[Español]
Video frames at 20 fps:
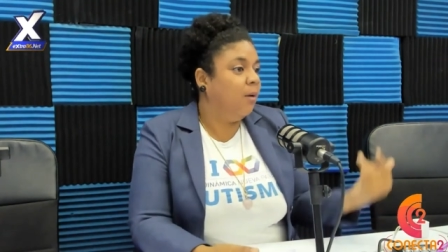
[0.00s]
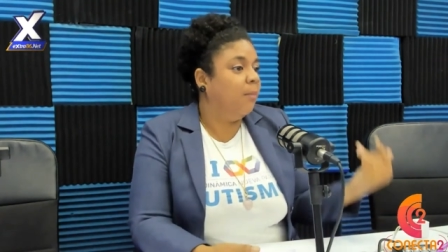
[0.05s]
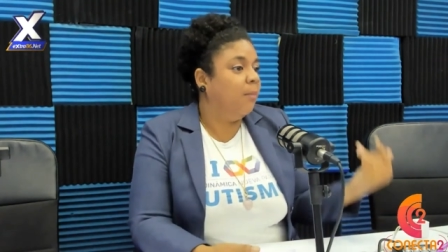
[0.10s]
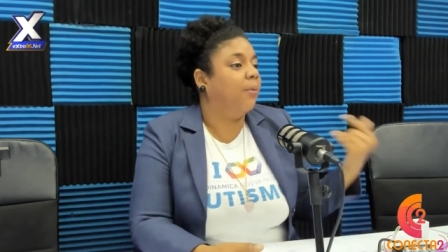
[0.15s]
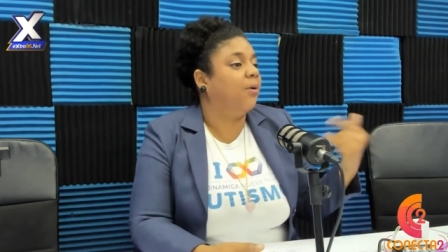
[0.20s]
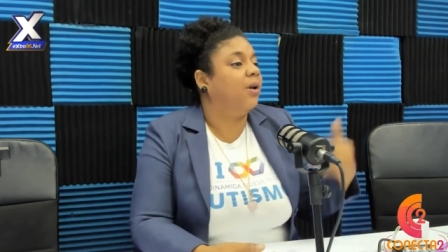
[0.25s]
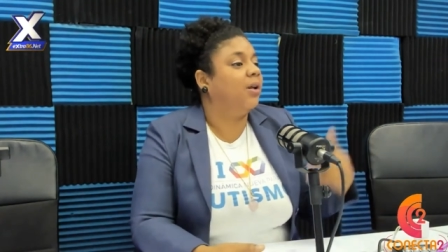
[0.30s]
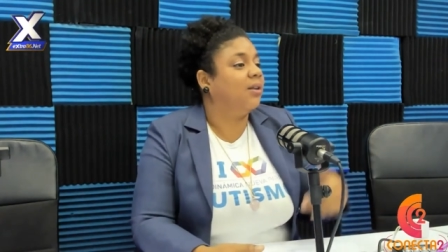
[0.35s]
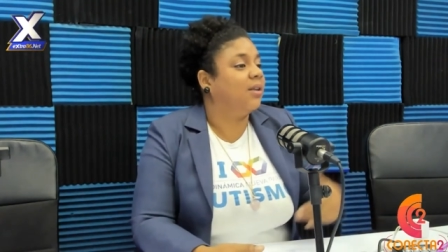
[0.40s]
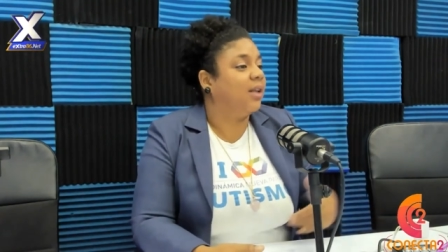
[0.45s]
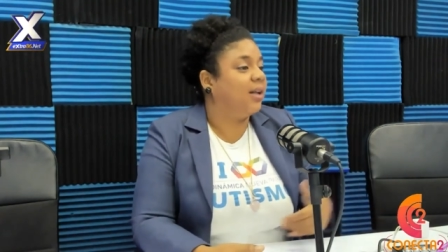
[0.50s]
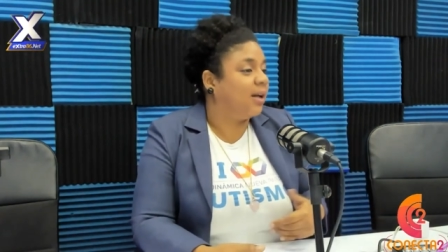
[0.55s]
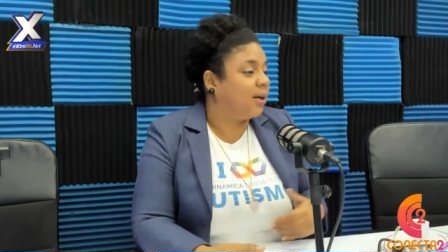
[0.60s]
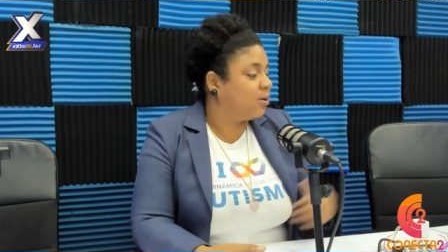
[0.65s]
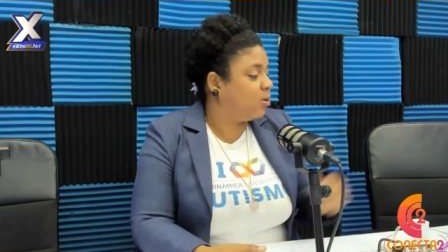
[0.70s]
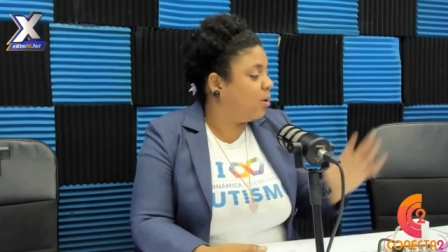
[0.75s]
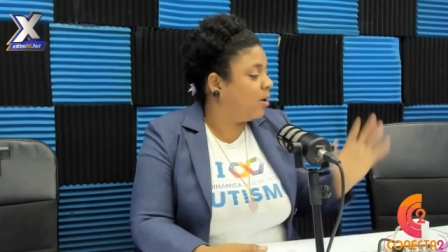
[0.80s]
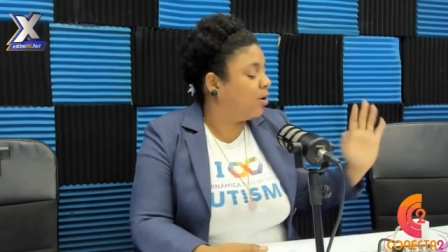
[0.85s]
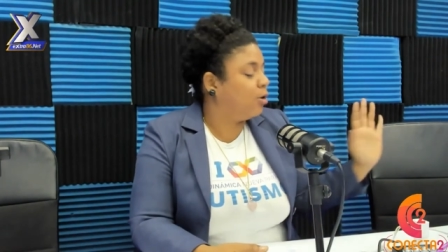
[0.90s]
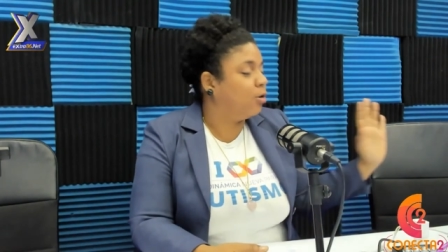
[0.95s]
por
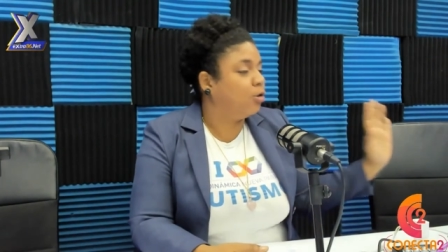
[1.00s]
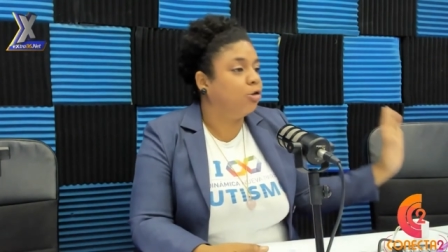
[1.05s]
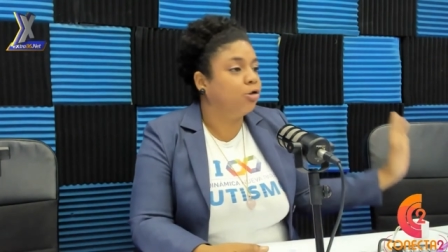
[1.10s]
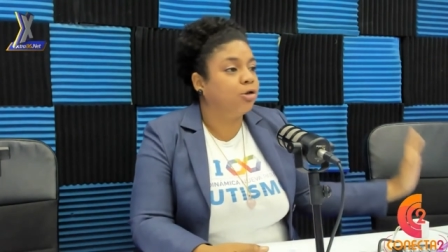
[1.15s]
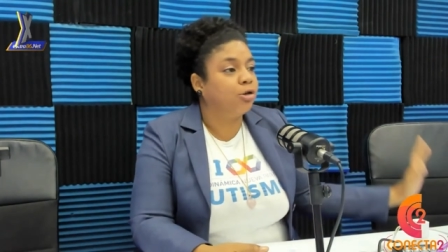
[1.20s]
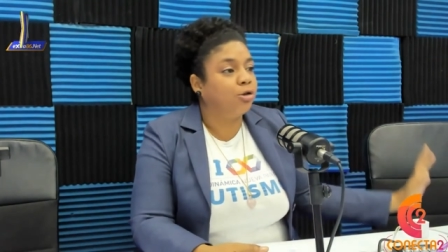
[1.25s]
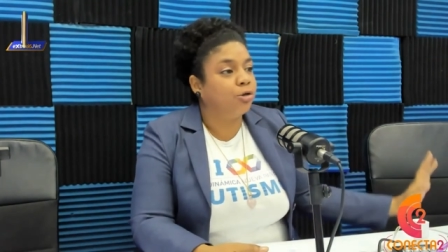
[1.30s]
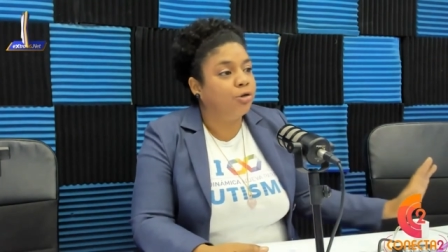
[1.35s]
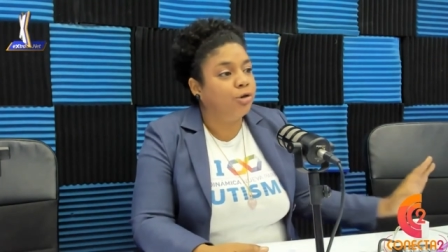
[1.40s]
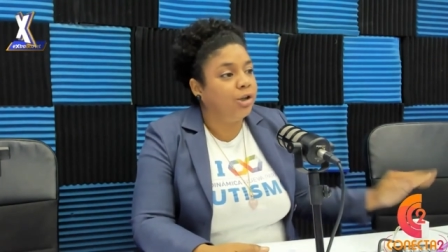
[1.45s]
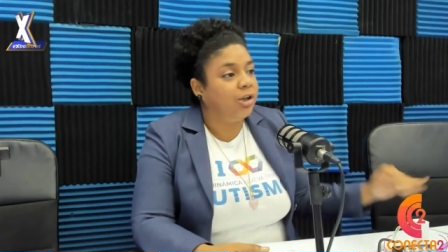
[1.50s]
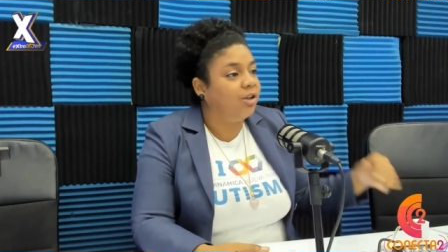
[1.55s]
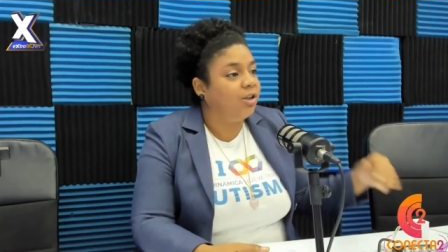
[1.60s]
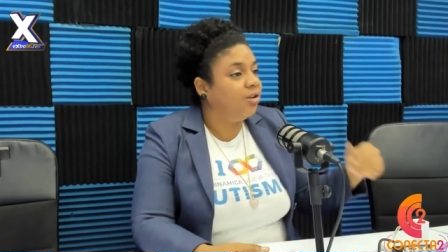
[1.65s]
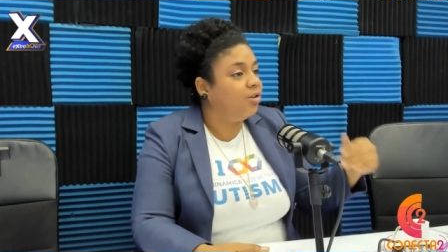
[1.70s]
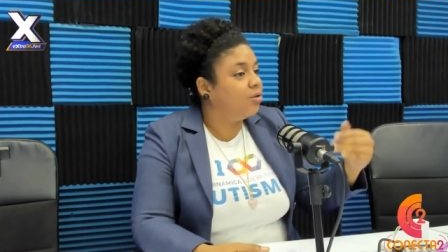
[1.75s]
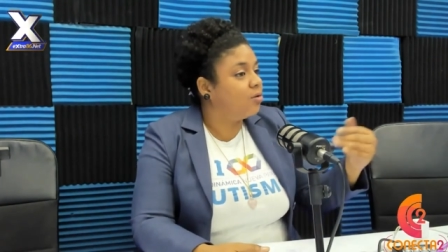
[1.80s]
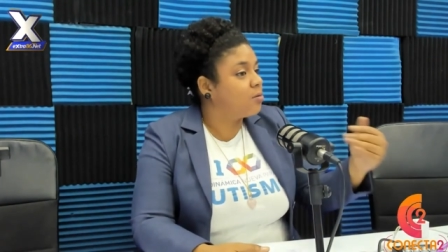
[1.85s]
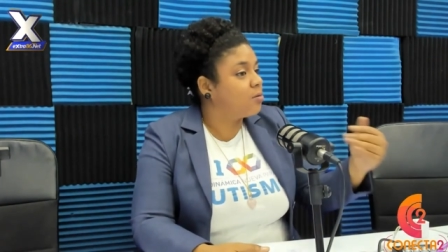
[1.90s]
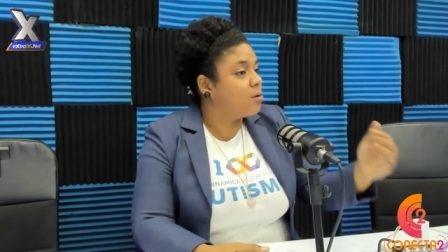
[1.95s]
interactuar con otros
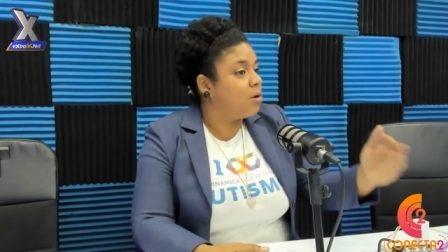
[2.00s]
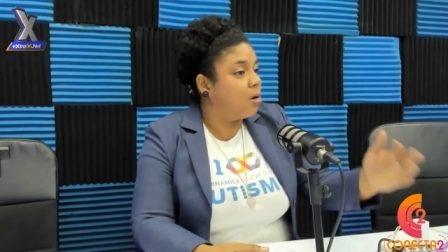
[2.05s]
niños